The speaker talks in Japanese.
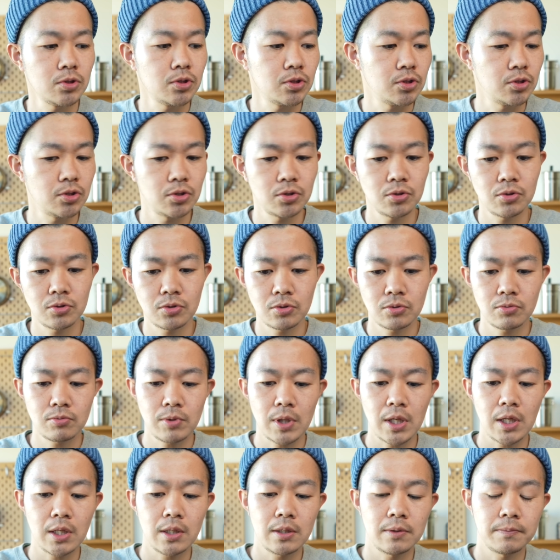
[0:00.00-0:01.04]
週
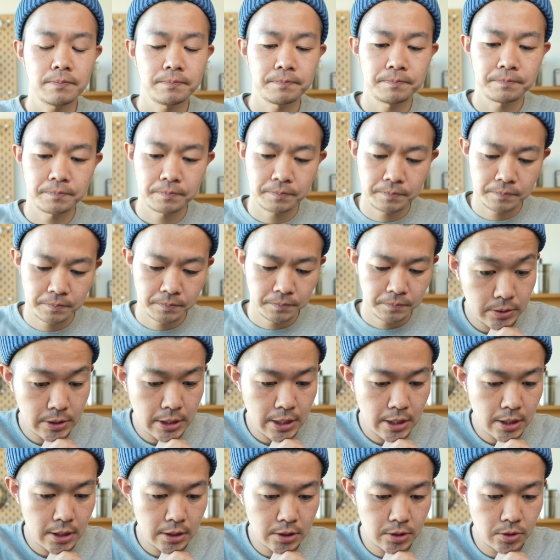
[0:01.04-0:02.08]
は
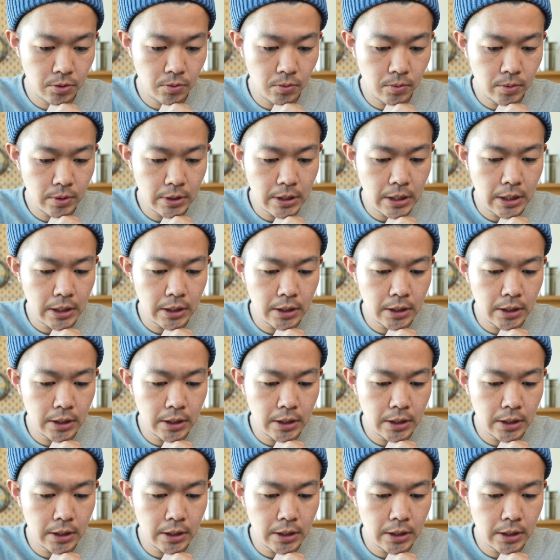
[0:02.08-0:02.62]
3月4日